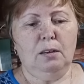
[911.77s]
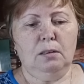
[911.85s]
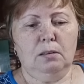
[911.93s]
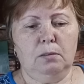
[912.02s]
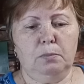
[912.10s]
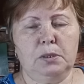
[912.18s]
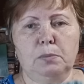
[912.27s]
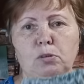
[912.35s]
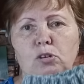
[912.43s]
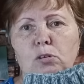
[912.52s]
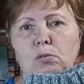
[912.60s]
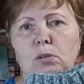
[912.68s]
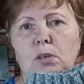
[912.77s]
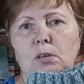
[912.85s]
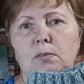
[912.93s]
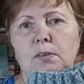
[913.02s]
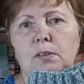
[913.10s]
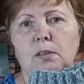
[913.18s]
А, позапрошлый год я
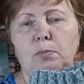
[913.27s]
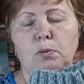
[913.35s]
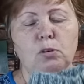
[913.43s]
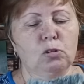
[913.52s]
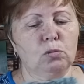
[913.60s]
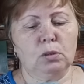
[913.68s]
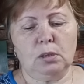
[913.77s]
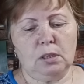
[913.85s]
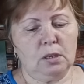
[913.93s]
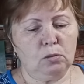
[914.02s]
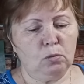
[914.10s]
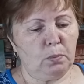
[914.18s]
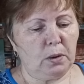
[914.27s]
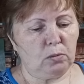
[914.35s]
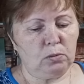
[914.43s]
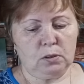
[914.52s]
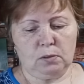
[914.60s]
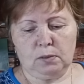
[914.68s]
их вязала. Прошлый год я ни одну
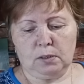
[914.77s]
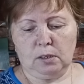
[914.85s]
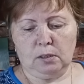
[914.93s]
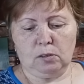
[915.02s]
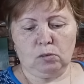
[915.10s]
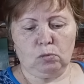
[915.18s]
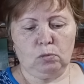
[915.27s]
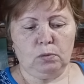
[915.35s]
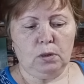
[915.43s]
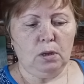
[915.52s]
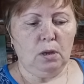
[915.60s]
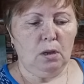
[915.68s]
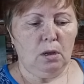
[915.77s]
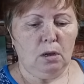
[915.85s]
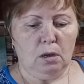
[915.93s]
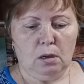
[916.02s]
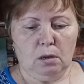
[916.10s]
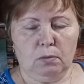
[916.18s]
пару не связала носков.
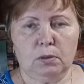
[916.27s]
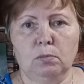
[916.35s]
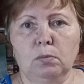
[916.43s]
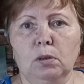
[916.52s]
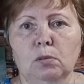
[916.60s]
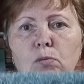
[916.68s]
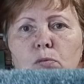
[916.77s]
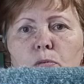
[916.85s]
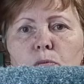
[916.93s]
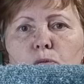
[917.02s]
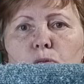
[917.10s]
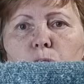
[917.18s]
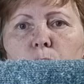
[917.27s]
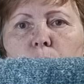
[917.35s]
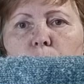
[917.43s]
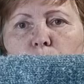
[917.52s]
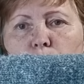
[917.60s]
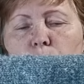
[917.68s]
А в этом году что-то я
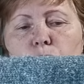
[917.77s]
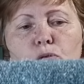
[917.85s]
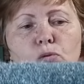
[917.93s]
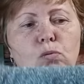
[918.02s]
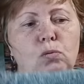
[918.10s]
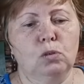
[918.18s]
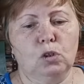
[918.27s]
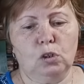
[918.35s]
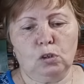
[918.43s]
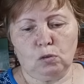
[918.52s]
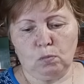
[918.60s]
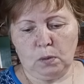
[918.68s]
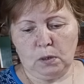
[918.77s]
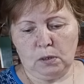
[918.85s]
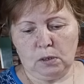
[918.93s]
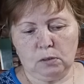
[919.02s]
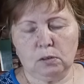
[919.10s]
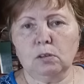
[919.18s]
раз что сижу, шерсть у меня
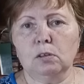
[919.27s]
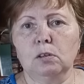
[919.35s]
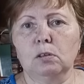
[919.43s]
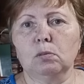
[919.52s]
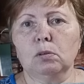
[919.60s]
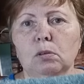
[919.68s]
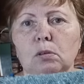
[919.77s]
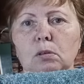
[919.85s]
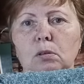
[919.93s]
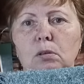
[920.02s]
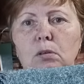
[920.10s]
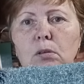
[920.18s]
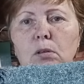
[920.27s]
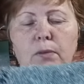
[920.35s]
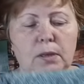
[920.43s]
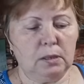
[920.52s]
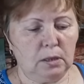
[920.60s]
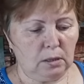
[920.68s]
есть. И вот
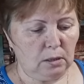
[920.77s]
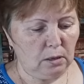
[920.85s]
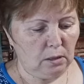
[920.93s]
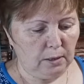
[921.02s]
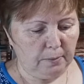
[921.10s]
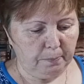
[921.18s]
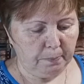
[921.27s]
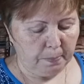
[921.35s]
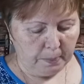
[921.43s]
два дня отдала.